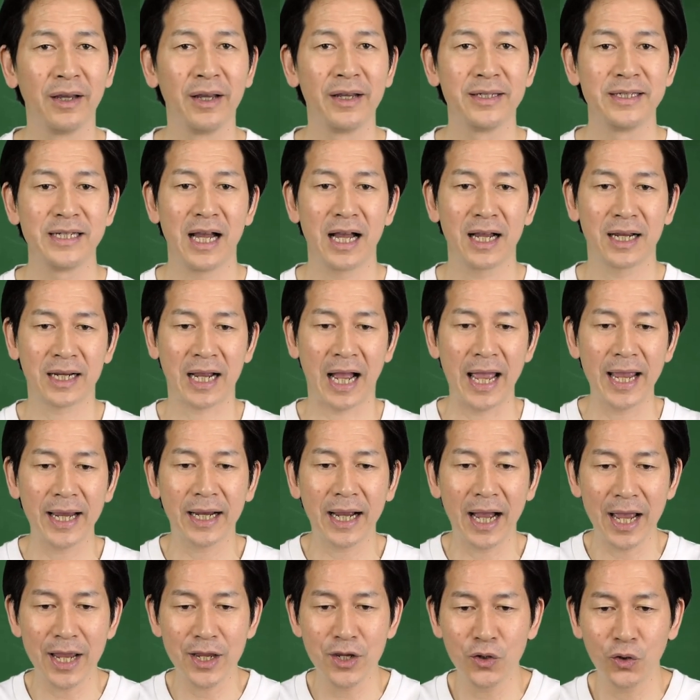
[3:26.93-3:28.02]
じゃあ買い
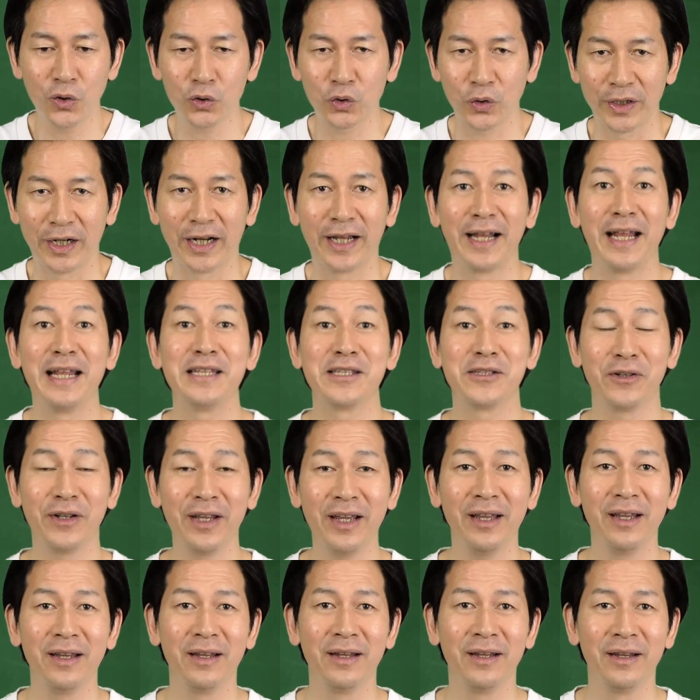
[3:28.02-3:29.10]
替えようとならないですよ
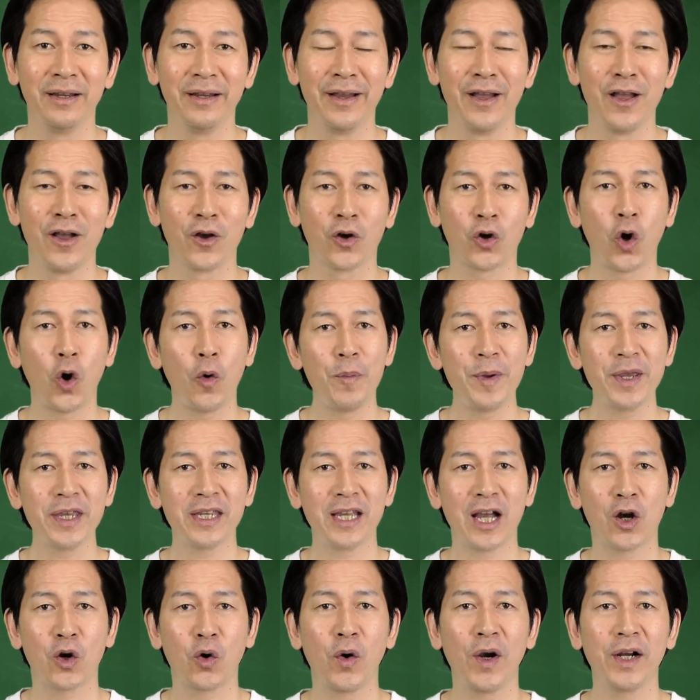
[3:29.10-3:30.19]
ね。コピー機
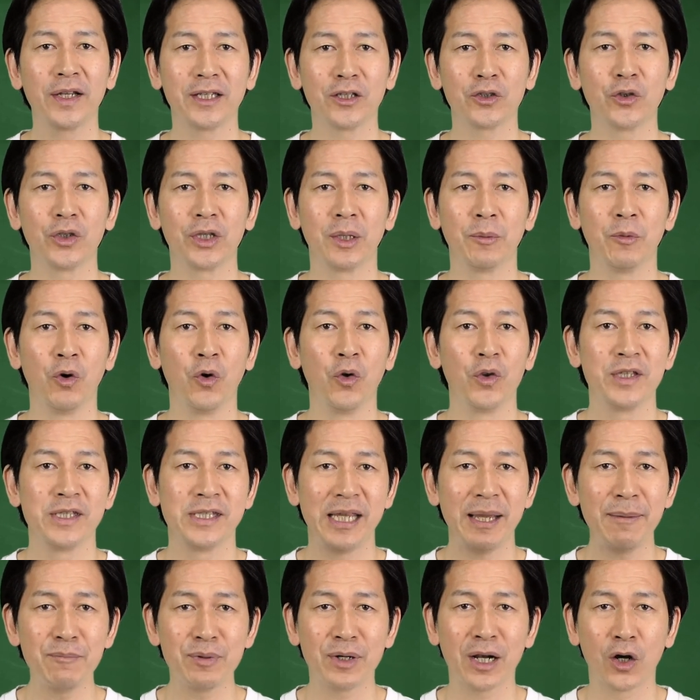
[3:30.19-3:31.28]
が壊れたといっても
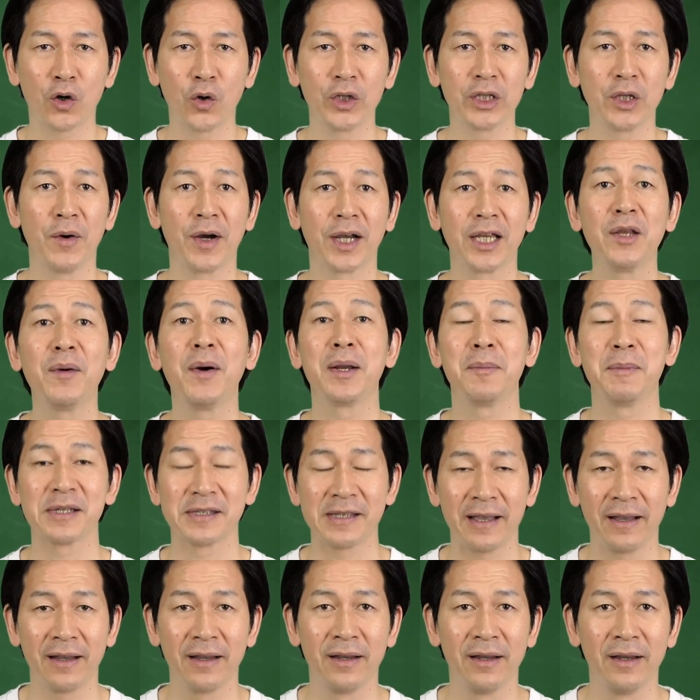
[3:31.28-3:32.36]
全部が壊れたわけではありませ
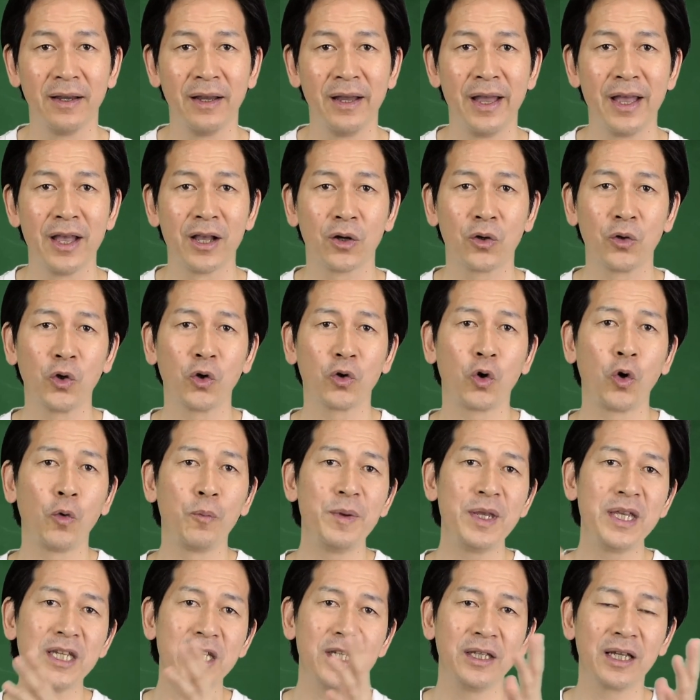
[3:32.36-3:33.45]
ん。この
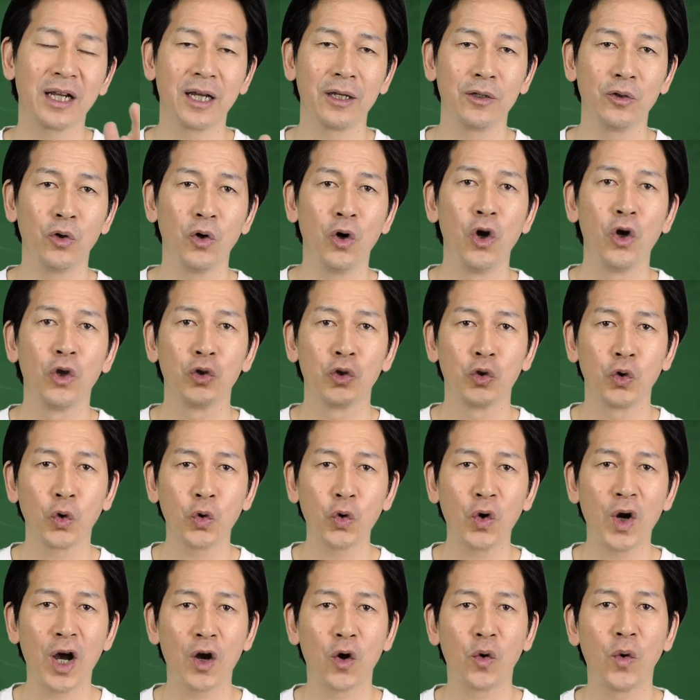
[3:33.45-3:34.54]
コピー機の中のど
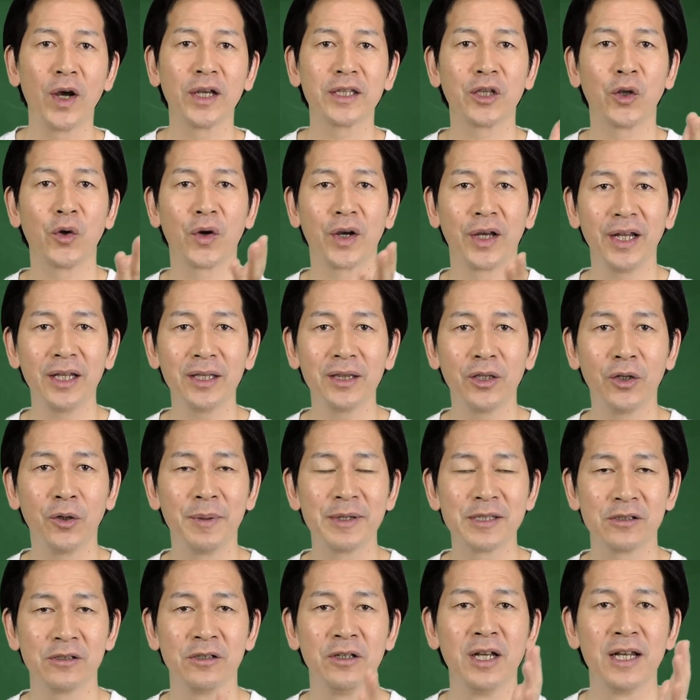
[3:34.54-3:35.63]
こが壊れたのかなっていうのをま
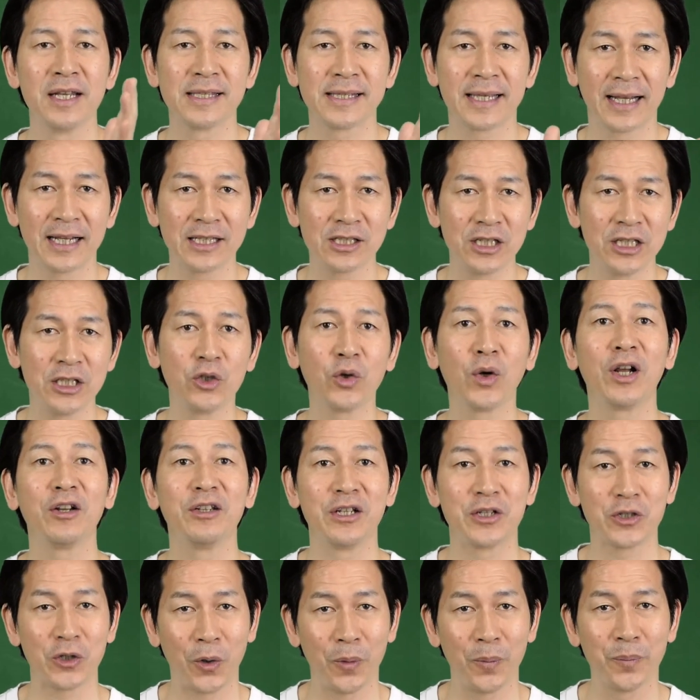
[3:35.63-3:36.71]
ず探す必要があるで
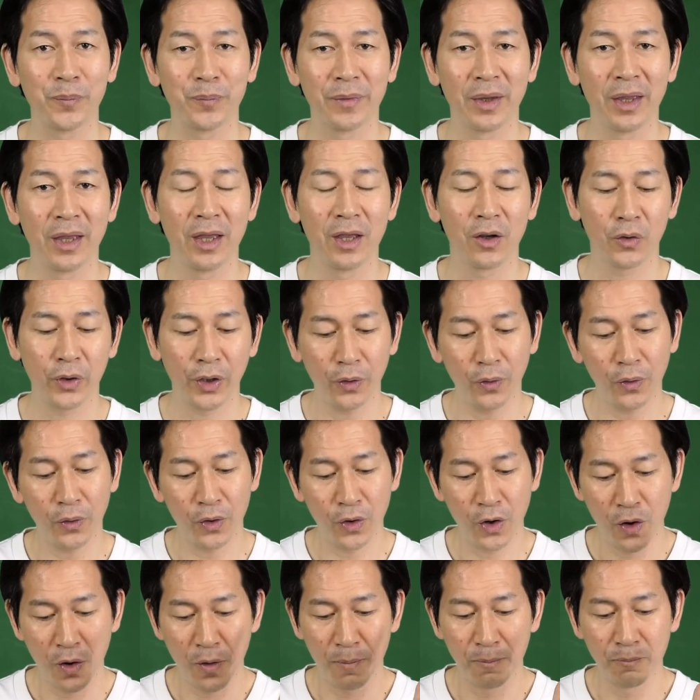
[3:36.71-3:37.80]
しょう。これを
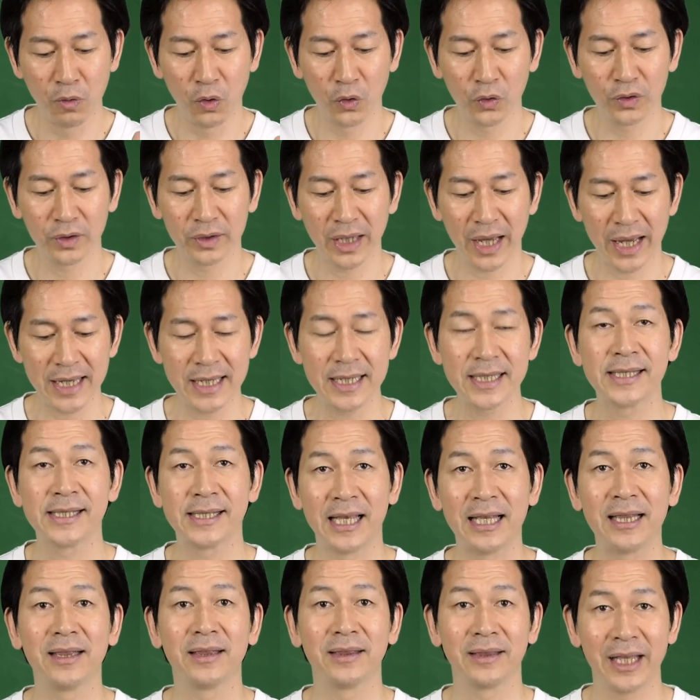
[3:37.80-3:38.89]
問題
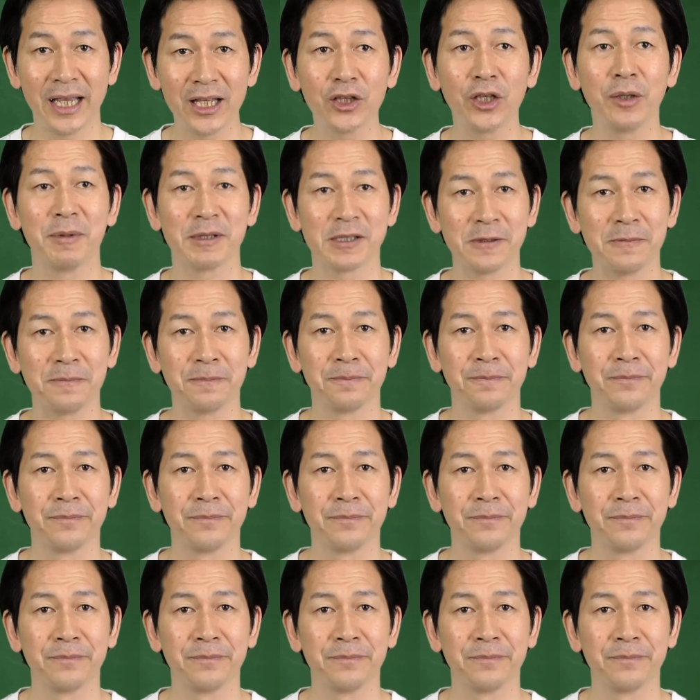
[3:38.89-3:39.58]
設定と言います。